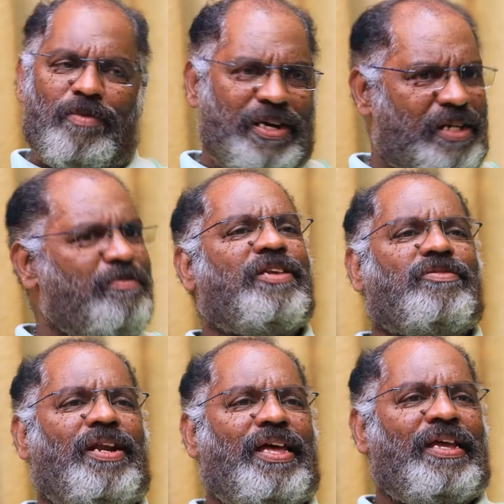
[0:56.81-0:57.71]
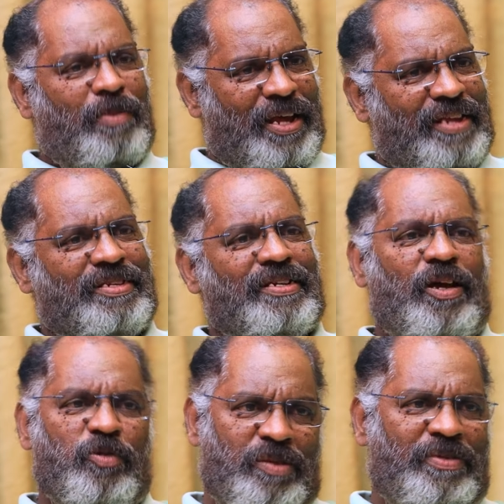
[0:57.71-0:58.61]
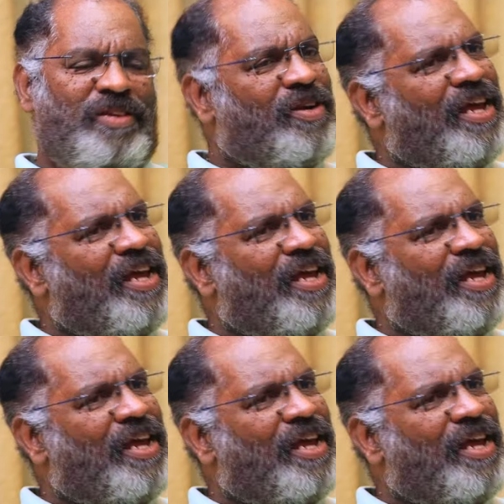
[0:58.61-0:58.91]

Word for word: அவங்க மட்டுமே நான் சொல்ல கமலஹாசன் கௌதமி